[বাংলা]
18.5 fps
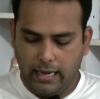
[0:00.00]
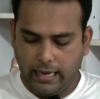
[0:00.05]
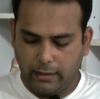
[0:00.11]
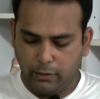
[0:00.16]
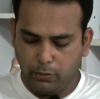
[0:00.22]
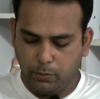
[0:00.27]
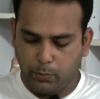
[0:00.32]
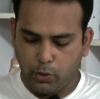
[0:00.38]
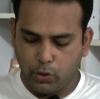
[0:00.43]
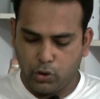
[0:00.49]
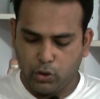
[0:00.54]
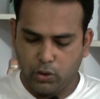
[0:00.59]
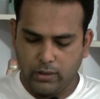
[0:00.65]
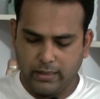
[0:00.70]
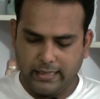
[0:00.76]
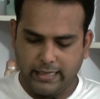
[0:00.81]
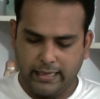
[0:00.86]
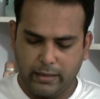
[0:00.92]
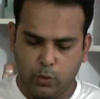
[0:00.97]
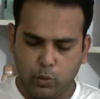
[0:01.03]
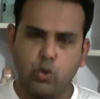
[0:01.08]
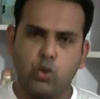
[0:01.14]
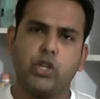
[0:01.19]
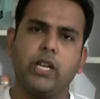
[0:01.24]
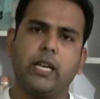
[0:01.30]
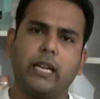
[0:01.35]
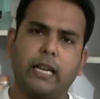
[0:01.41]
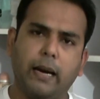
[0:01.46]
এখন প্রশ্ন হচ্ছে কোনো
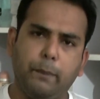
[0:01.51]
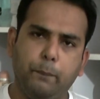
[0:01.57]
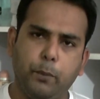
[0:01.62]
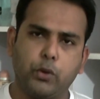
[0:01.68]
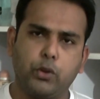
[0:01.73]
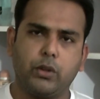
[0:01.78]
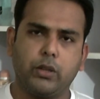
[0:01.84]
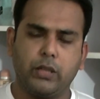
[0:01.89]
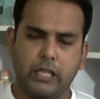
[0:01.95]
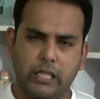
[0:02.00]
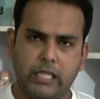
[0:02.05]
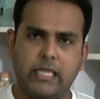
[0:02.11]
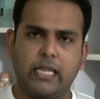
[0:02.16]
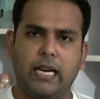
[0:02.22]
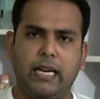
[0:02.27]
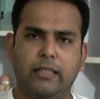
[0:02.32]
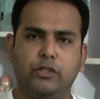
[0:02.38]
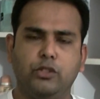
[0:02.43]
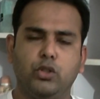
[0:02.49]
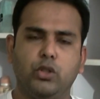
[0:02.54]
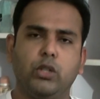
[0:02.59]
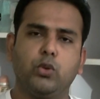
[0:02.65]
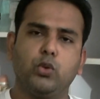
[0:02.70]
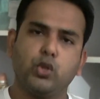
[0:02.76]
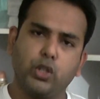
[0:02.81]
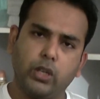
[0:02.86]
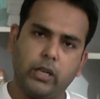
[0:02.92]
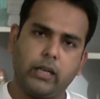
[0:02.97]
শিক্ষা প্রতিষ্ঠান যদি
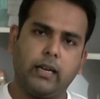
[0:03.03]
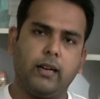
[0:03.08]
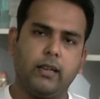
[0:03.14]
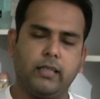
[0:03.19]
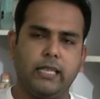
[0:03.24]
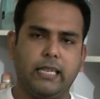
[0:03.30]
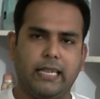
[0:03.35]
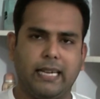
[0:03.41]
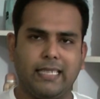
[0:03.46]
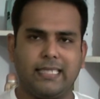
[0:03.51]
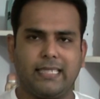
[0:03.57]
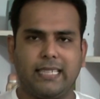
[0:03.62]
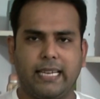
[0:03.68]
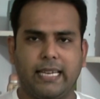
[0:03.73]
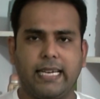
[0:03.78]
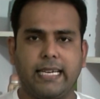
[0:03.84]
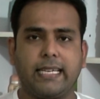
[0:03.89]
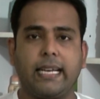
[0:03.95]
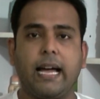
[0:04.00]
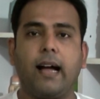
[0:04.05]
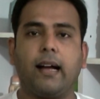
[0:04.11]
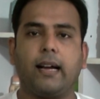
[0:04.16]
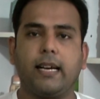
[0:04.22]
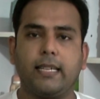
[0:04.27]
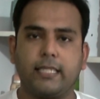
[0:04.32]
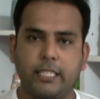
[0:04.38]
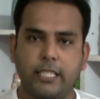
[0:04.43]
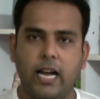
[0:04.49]
কোনো শিক্ষার্থীর কাছ থেকে
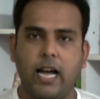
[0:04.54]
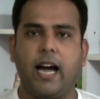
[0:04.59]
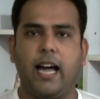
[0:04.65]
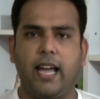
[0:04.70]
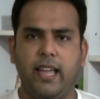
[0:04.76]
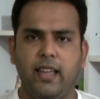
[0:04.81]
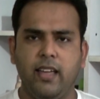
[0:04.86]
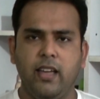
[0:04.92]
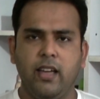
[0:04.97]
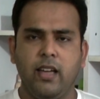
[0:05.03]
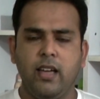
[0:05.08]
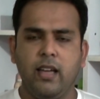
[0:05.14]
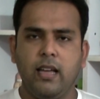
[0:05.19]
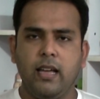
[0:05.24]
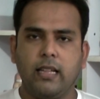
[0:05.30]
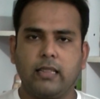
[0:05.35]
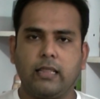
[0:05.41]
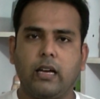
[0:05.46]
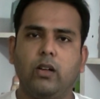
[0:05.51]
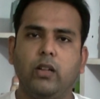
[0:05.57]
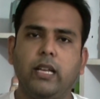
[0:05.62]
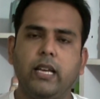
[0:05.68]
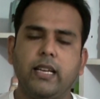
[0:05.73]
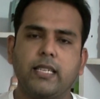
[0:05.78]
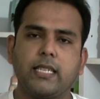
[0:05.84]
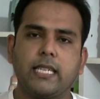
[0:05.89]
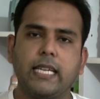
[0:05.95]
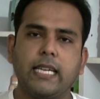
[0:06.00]
টাকা চায় তাহলে
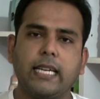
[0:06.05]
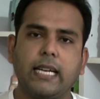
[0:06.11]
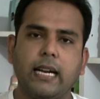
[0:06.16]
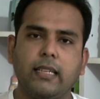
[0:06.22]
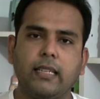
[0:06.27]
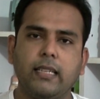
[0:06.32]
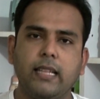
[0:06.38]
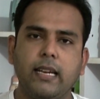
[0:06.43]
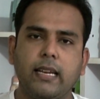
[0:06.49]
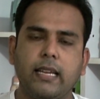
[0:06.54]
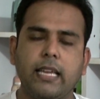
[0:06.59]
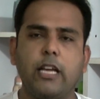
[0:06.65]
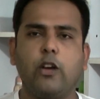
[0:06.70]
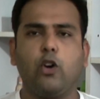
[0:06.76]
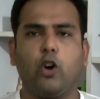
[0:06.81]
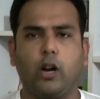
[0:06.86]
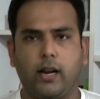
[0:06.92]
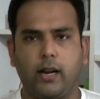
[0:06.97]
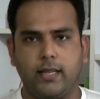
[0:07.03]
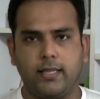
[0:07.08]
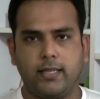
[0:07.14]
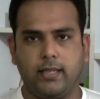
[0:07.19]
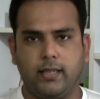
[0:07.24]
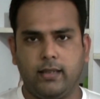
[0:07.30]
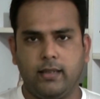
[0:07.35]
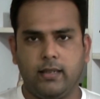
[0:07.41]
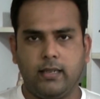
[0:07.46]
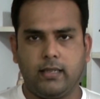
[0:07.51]
শিক্ষার্থীদের কি করার আছে
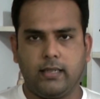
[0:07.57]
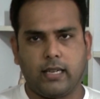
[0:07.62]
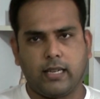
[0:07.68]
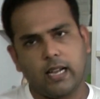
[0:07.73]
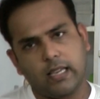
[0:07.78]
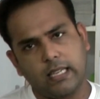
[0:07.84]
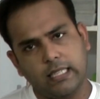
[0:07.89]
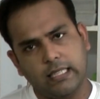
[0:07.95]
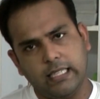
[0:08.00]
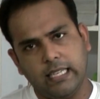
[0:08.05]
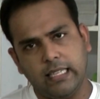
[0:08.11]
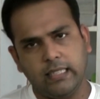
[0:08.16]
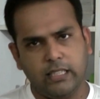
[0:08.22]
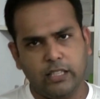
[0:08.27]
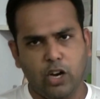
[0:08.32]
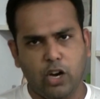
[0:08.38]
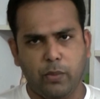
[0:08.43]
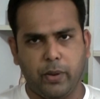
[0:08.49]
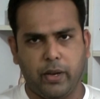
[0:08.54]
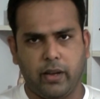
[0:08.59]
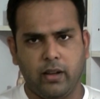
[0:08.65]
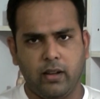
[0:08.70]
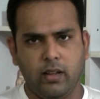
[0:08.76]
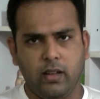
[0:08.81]
টাকা কি দিয়ে দিতে হবে